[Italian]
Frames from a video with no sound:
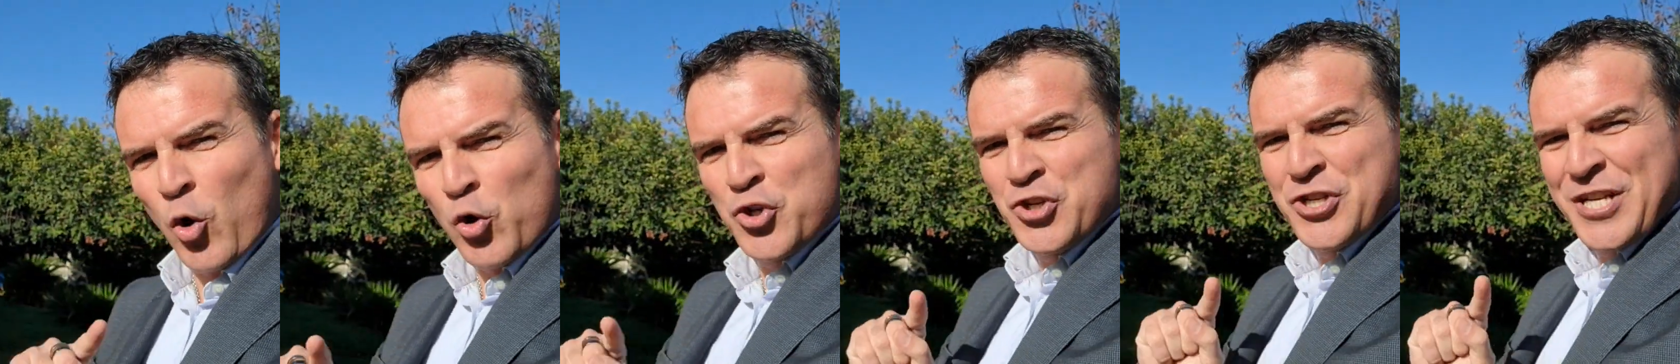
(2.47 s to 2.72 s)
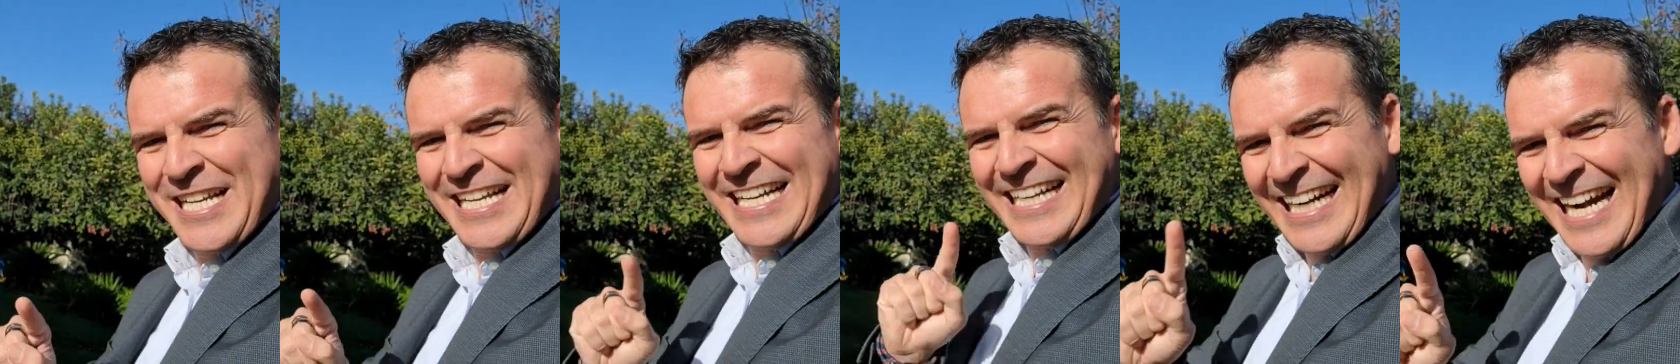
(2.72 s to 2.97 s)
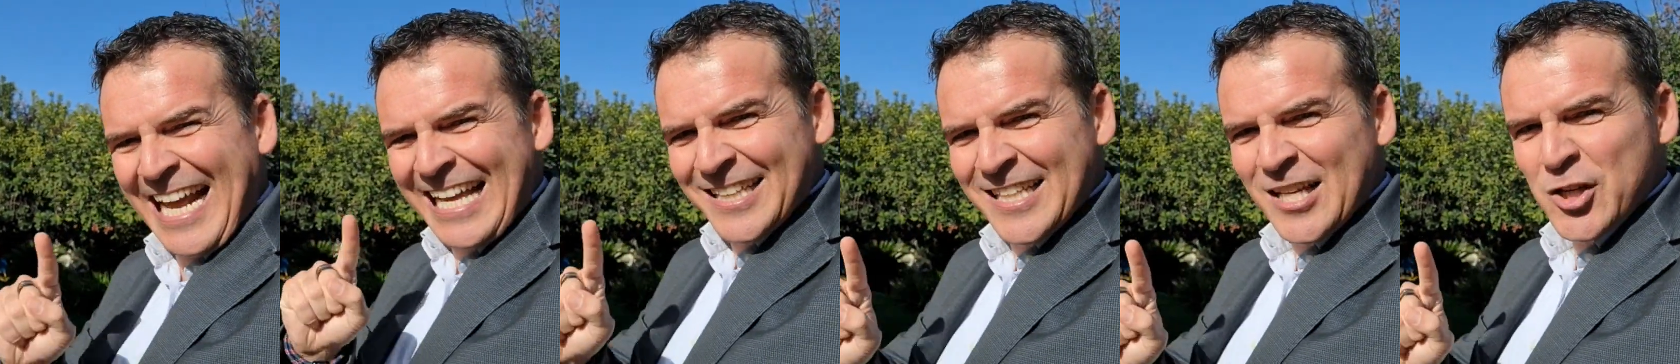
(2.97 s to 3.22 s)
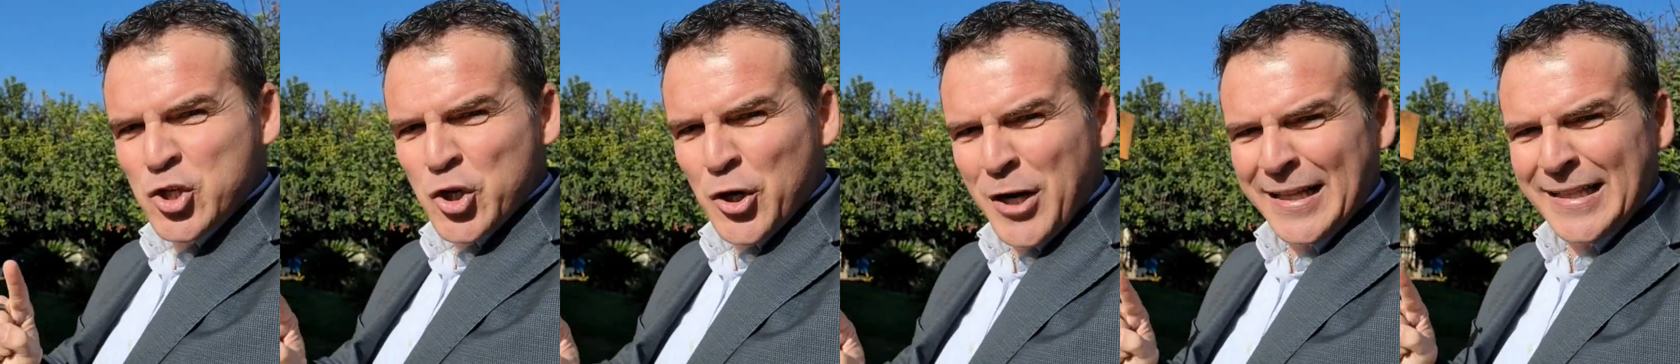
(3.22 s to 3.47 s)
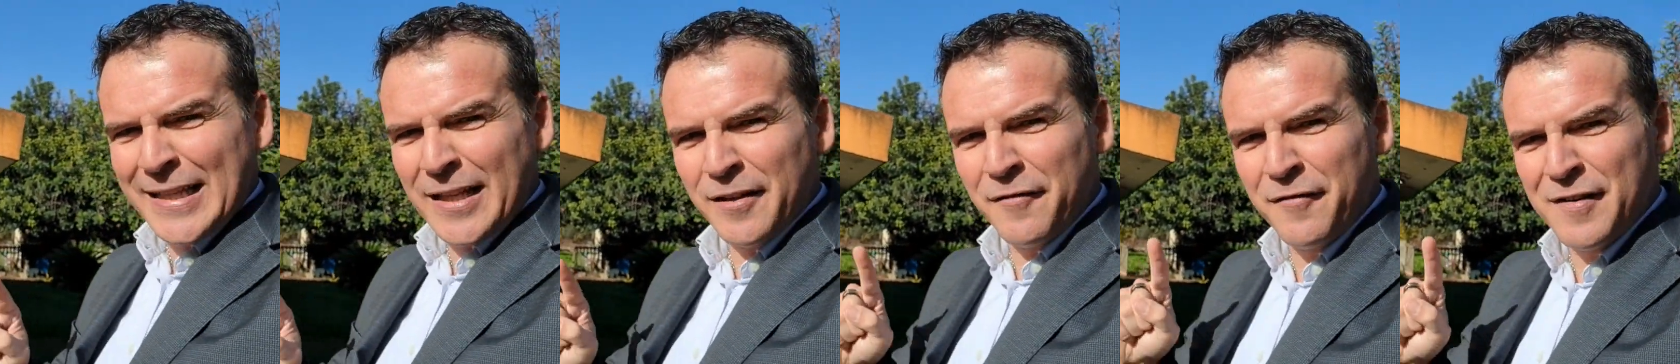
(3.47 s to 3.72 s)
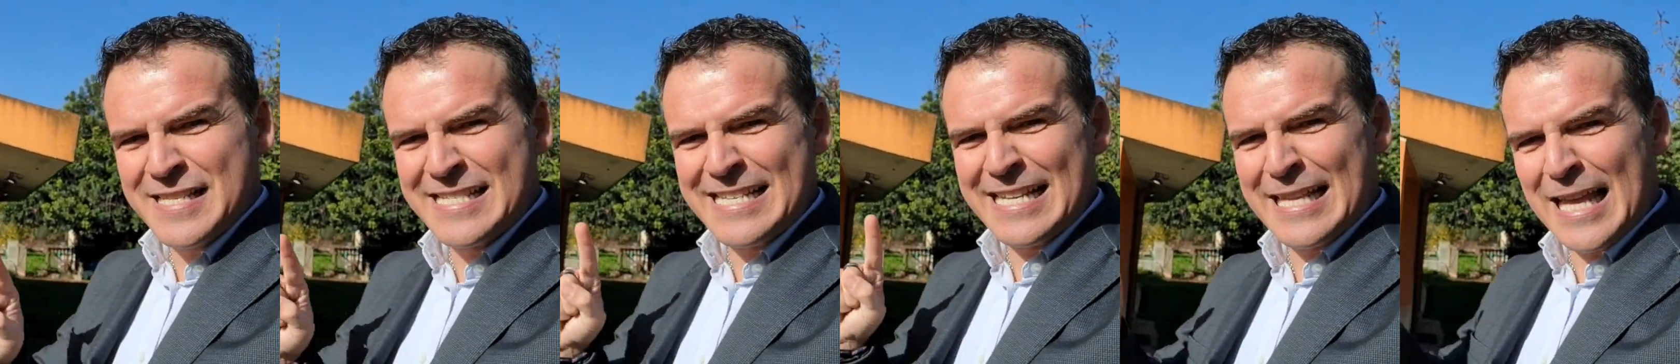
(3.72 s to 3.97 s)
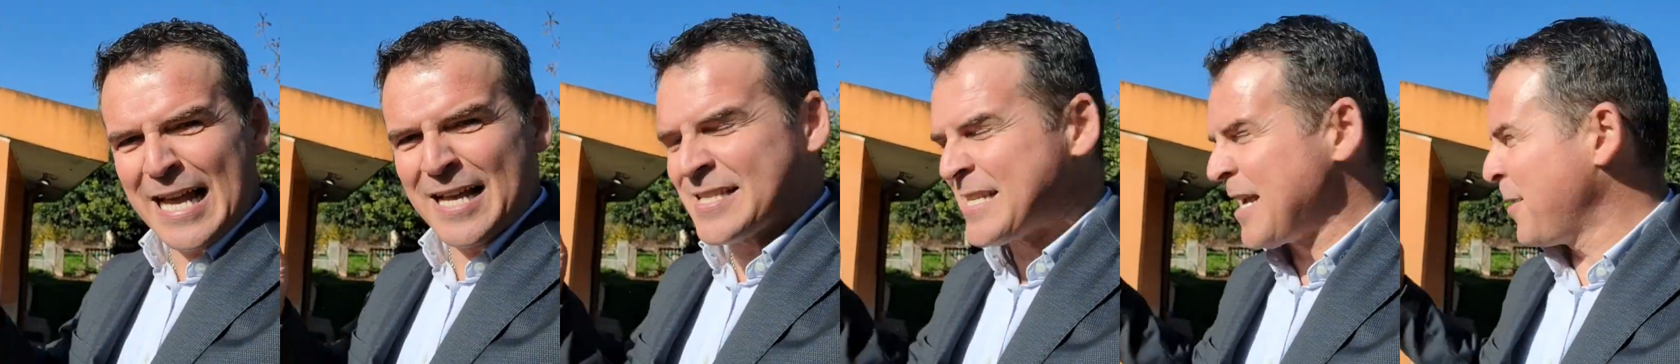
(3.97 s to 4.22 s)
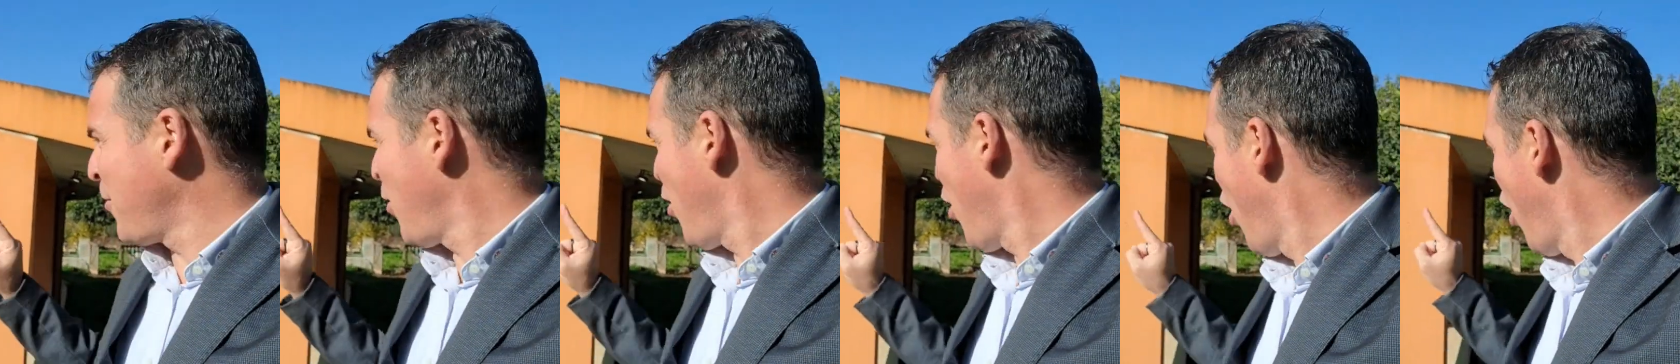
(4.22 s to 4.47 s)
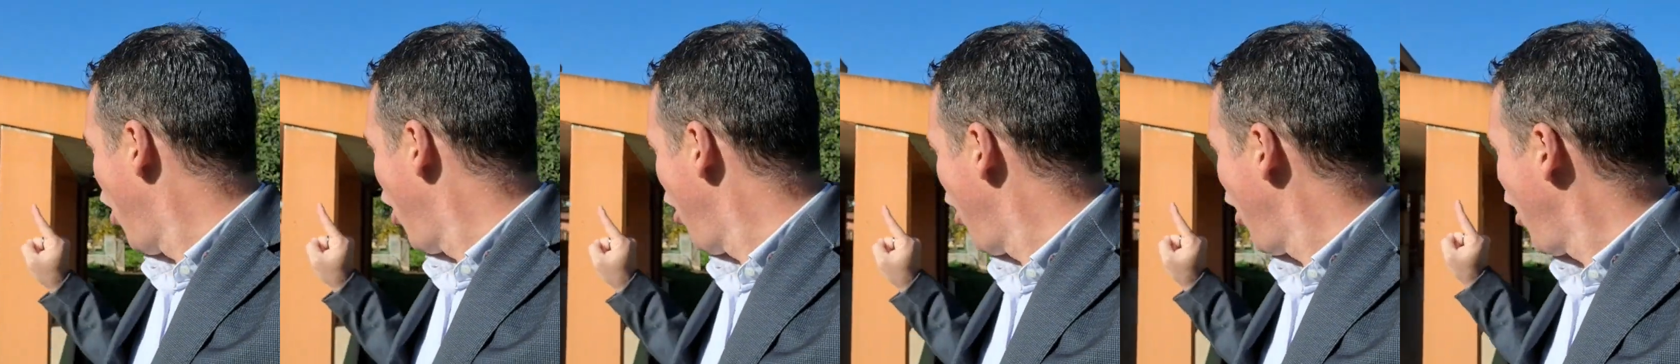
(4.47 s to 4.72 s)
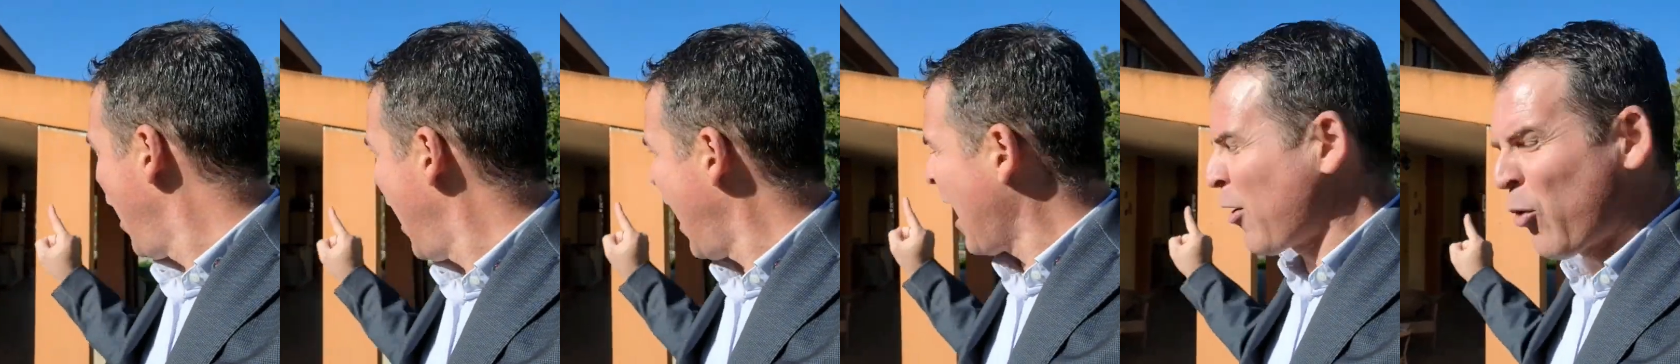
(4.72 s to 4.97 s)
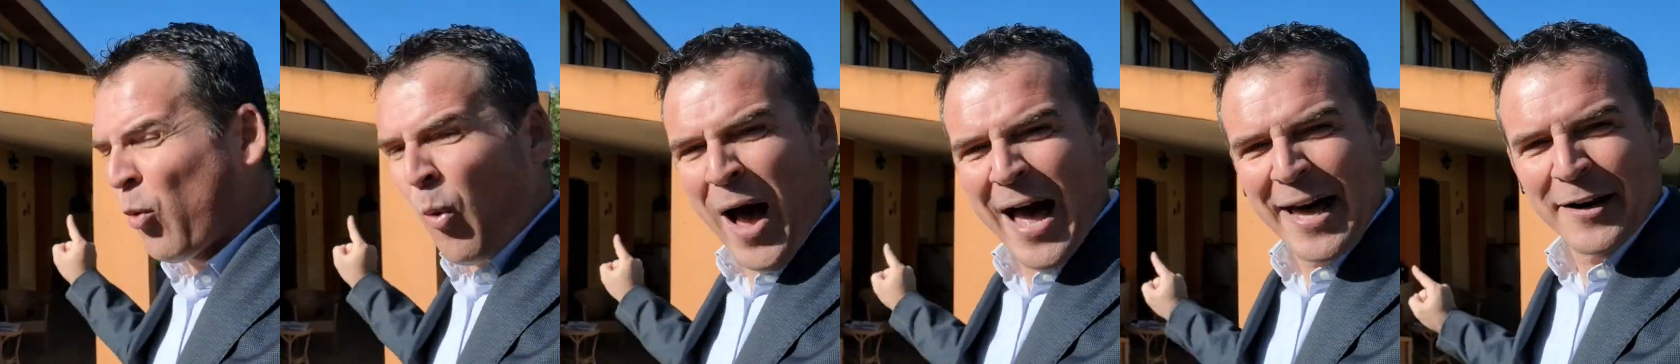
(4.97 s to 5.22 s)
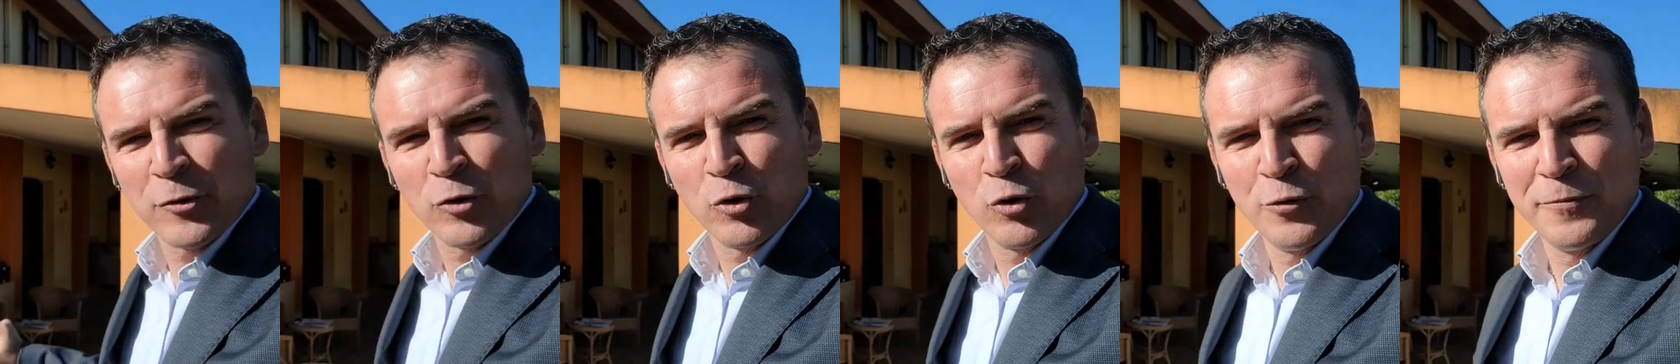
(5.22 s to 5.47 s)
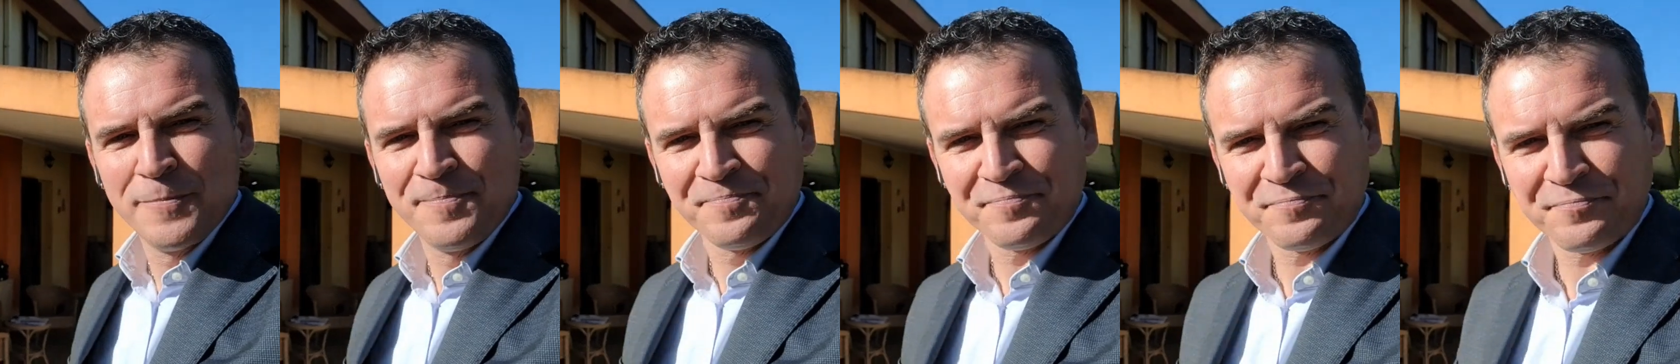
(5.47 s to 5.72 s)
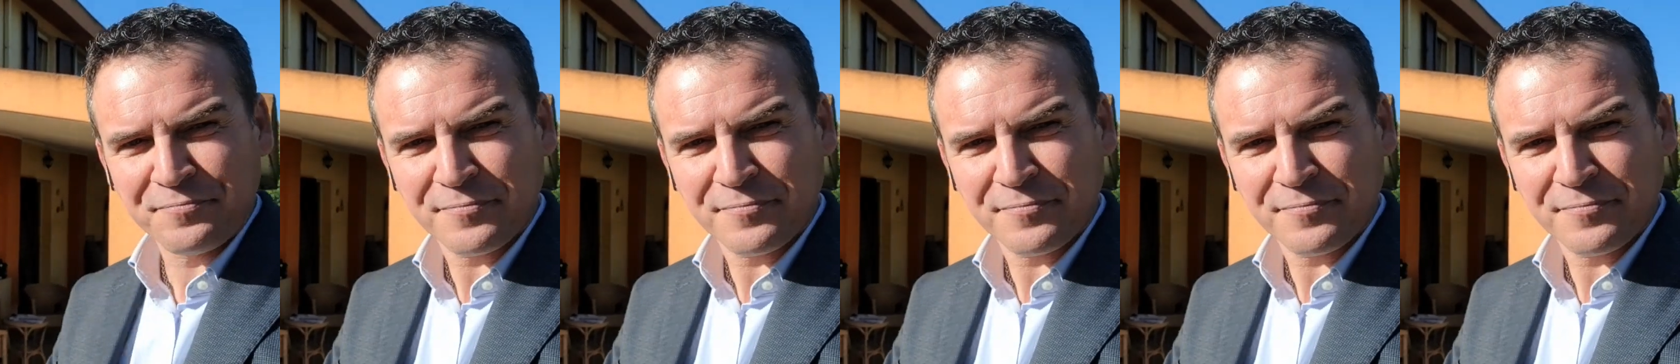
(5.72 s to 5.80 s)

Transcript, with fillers: Oggi grande giornata di visita, siamo a Quartu,